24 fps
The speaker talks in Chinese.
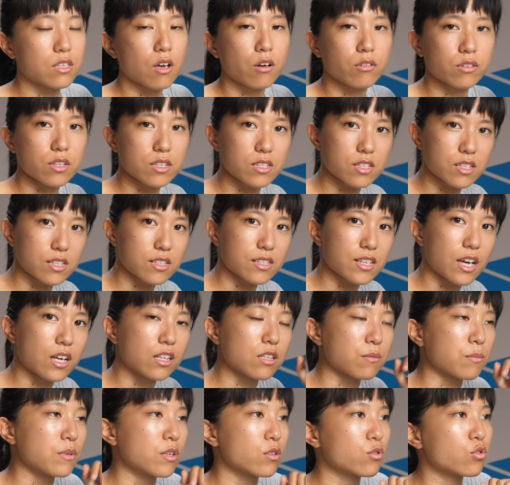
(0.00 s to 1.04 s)
到你的信箱
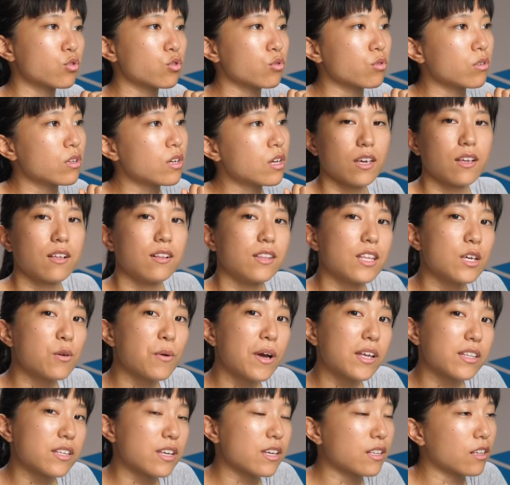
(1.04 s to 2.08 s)
里面去。另
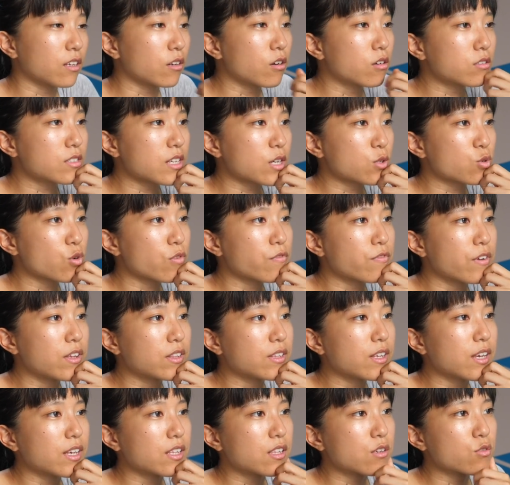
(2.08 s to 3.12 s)
外你也能够再做分
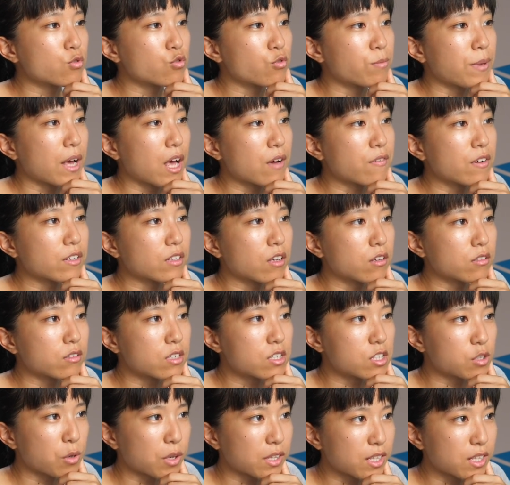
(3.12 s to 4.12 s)
类，例如把它放到你喜